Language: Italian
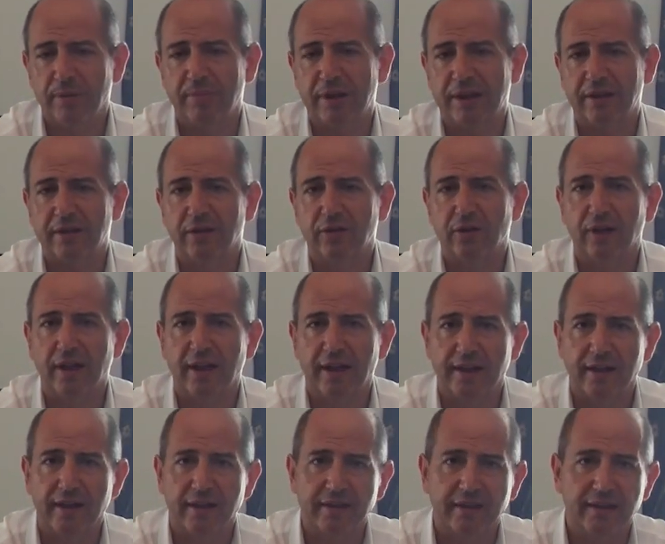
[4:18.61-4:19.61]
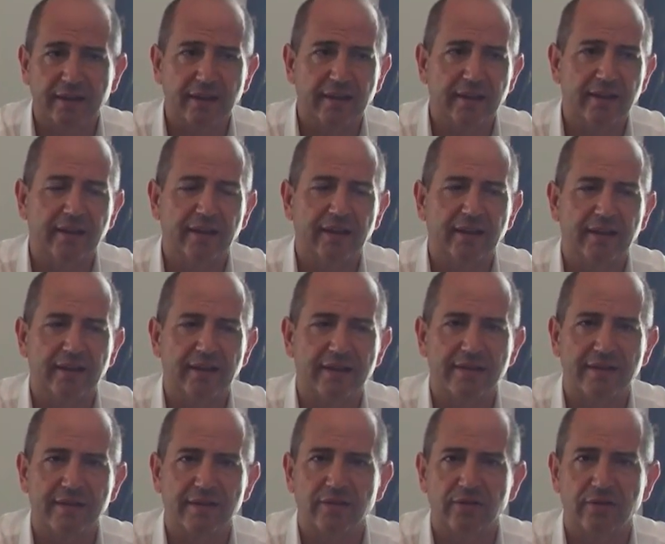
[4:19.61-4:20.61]
in particolare anche
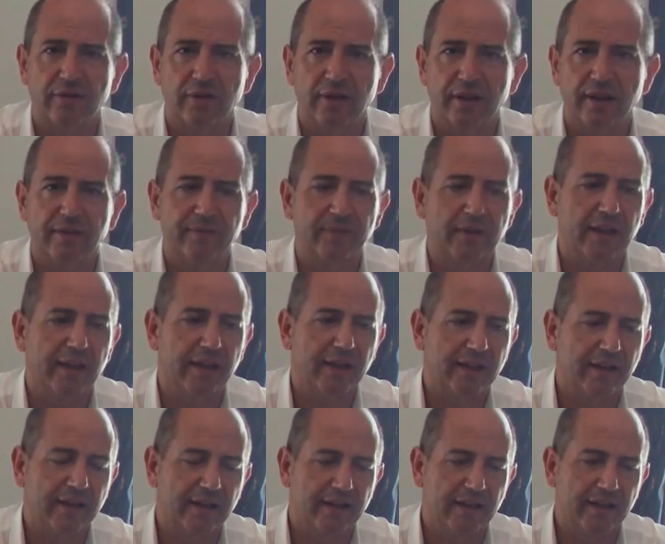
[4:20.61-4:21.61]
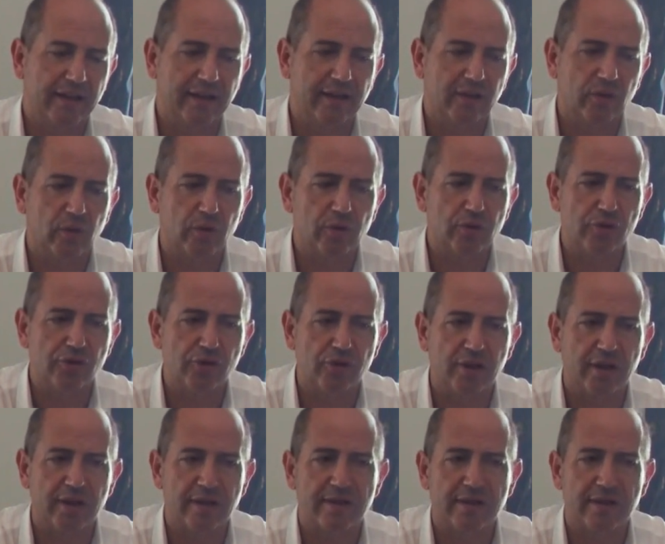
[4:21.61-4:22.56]
l'assessore all'ecologia,